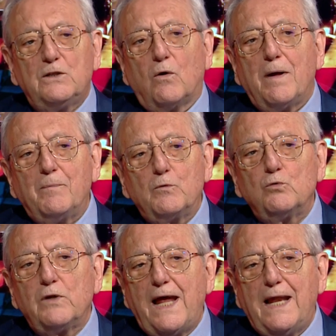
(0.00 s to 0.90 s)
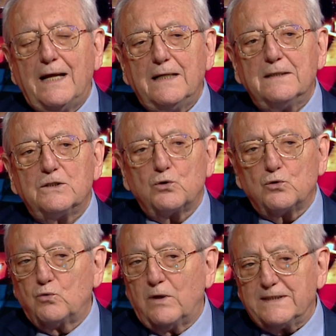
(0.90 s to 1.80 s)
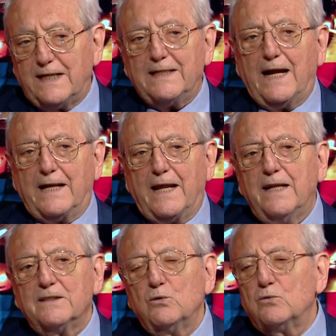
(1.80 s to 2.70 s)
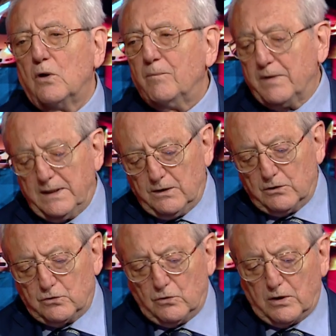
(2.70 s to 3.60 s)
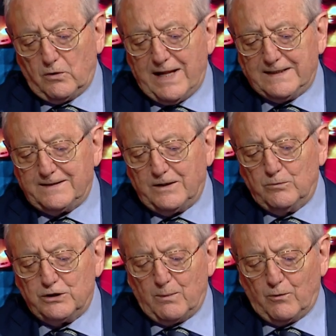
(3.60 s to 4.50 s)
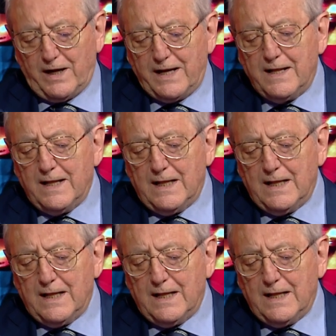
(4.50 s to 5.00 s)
titolo è Tutela strutture sanitarie. Innanzitutto, eh, dottor Onesti, cominciamo con lei.